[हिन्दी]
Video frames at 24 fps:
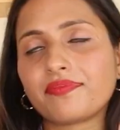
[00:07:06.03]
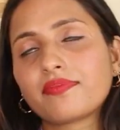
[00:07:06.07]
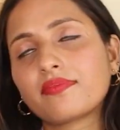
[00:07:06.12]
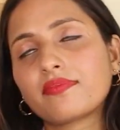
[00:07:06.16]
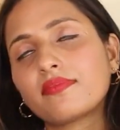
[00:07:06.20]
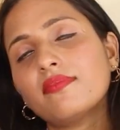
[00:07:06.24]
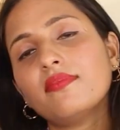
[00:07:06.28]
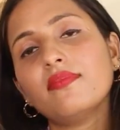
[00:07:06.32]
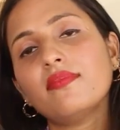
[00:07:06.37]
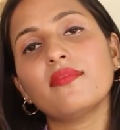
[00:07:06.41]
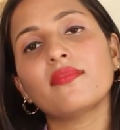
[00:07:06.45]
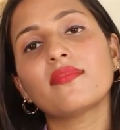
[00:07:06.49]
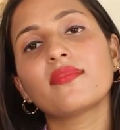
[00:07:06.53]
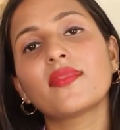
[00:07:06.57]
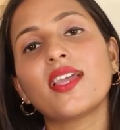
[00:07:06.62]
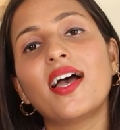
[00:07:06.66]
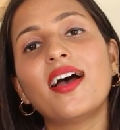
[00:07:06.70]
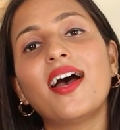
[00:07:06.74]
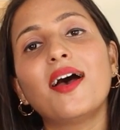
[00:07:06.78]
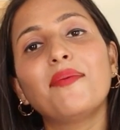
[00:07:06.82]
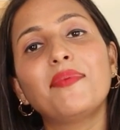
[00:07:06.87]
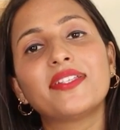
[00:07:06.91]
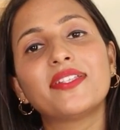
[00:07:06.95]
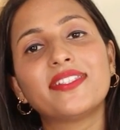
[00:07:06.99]
so,
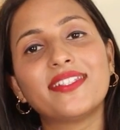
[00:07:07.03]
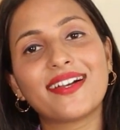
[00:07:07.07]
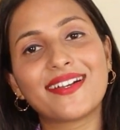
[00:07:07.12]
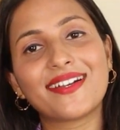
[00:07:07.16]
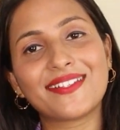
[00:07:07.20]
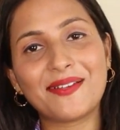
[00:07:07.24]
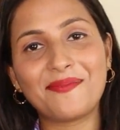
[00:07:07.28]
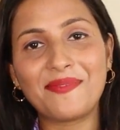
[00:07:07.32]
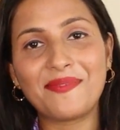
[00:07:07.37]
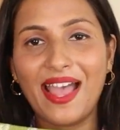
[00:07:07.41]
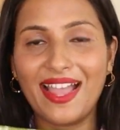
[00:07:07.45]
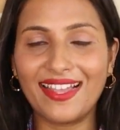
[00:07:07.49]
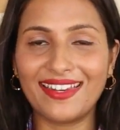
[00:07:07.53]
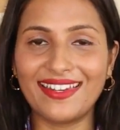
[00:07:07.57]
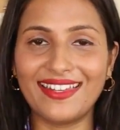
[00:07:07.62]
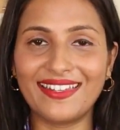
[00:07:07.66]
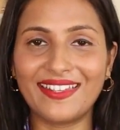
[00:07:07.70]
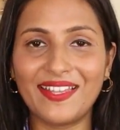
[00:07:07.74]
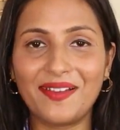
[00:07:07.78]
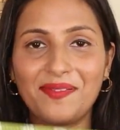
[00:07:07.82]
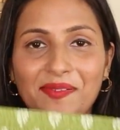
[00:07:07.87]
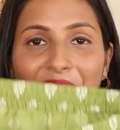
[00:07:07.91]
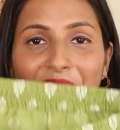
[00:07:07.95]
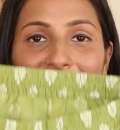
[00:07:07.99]
आप अच्छा खासा बैग
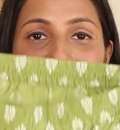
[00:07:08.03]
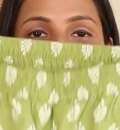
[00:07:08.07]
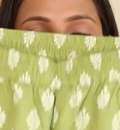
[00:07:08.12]
लेके आप अपना